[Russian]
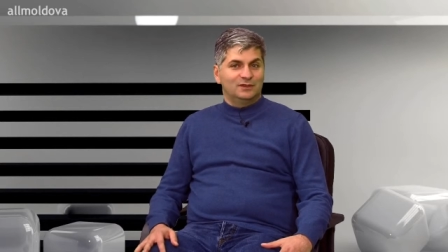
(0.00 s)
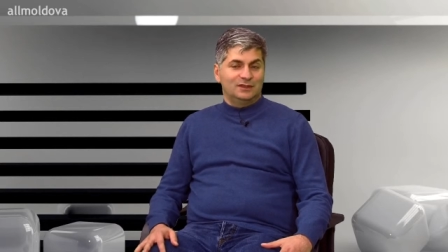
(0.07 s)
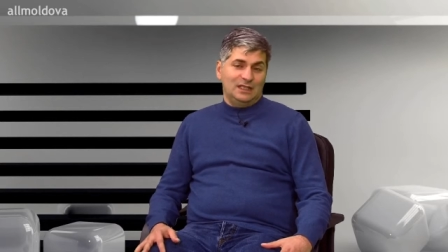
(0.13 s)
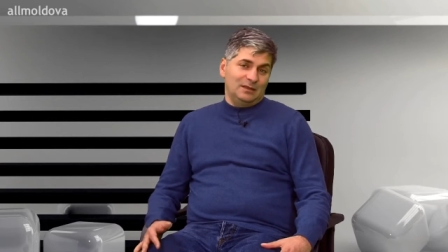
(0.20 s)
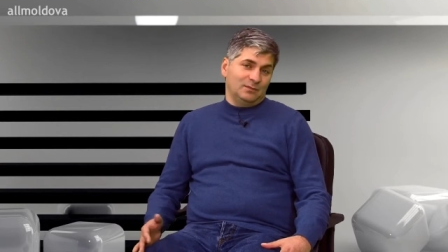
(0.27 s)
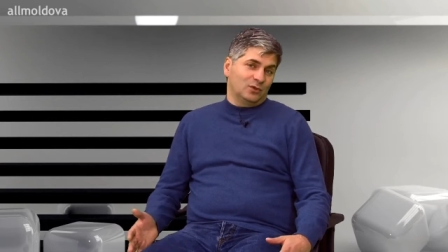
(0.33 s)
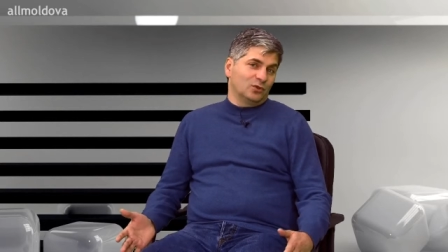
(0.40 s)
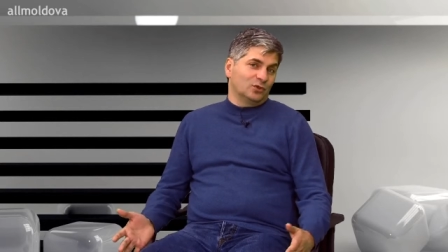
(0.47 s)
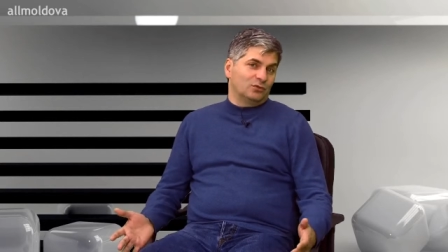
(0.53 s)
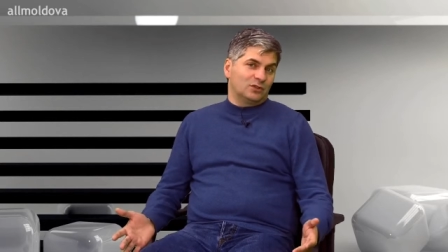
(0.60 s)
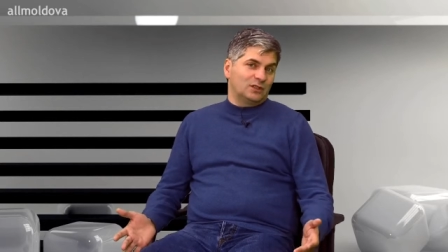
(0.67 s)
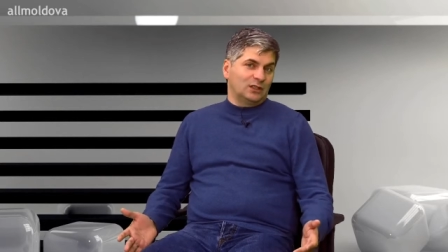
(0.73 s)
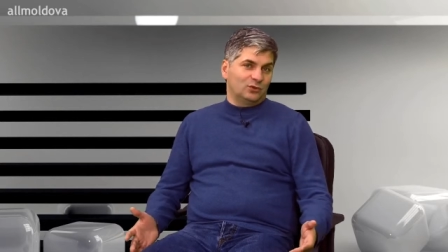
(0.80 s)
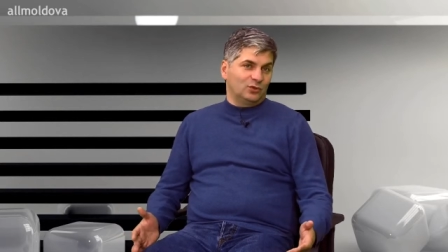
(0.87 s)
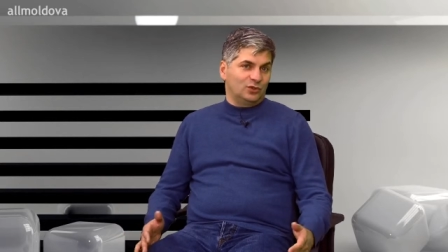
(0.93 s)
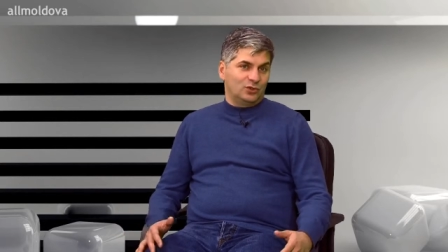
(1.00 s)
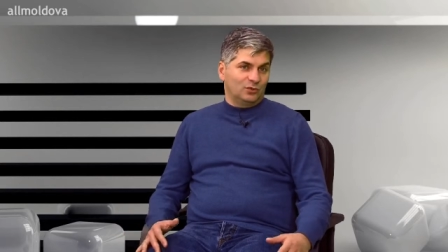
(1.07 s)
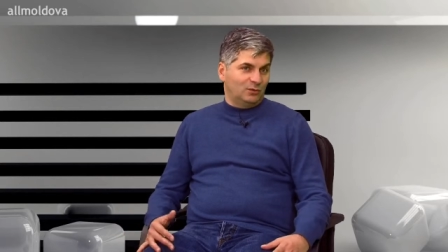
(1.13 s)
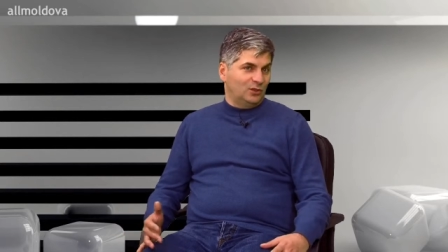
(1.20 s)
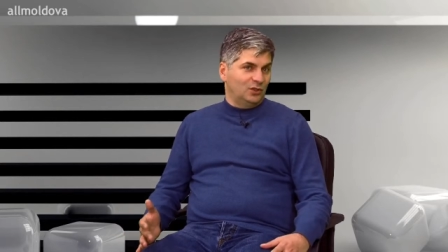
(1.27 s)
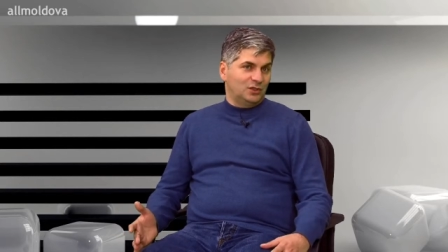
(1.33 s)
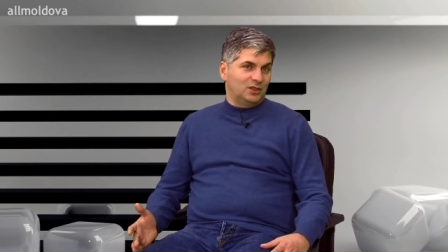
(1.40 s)
я не могу утверждать точно,
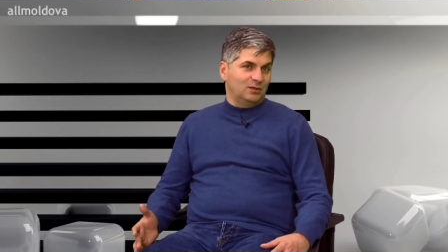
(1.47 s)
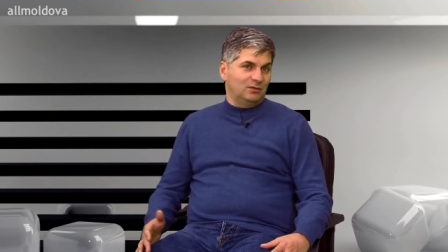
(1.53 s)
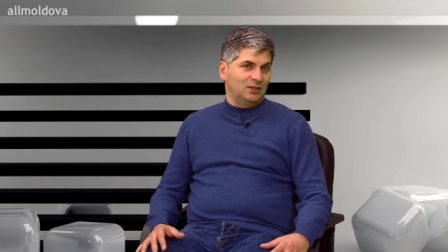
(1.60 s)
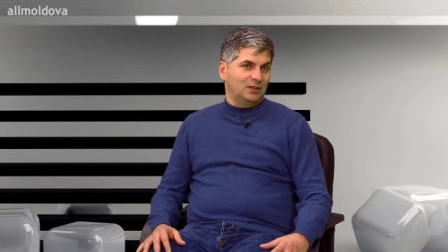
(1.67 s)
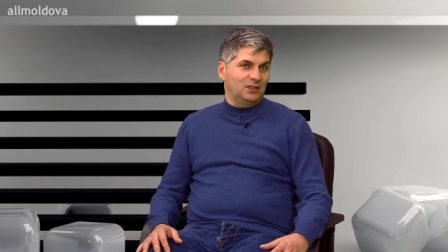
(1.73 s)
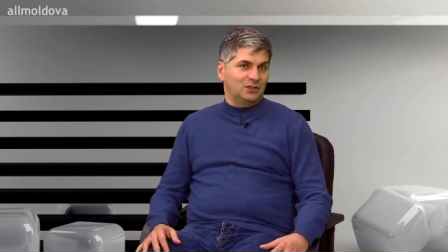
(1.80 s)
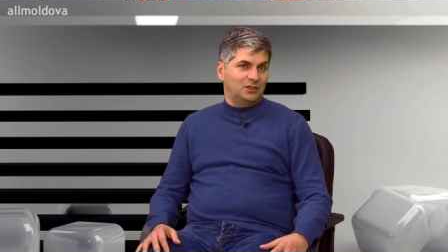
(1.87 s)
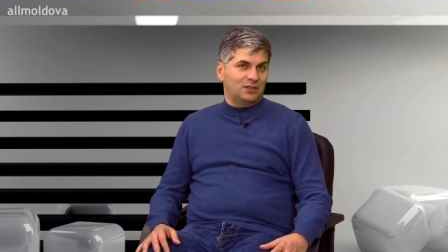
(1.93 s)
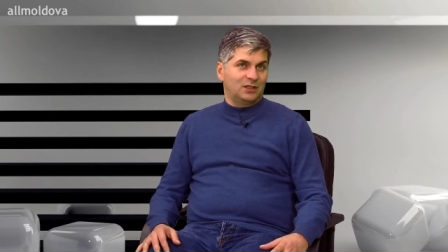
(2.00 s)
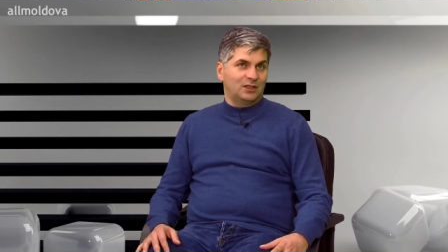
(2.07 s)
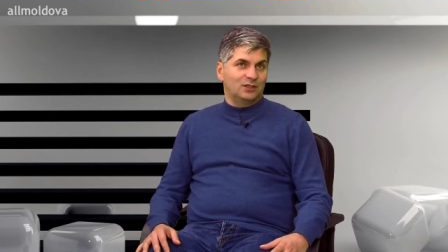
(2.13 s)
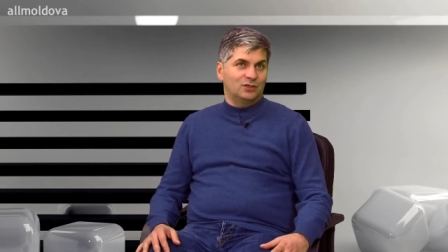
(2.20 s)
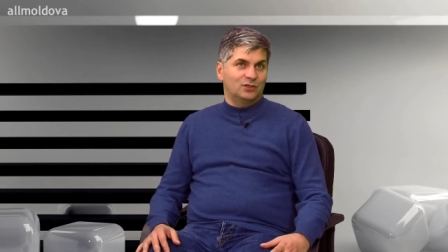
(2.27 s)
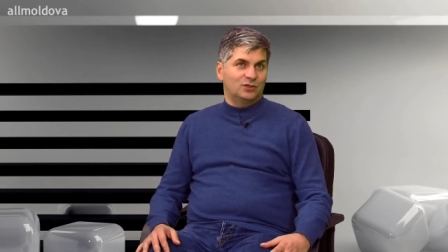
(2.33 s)
мое личное мнение, я считаю,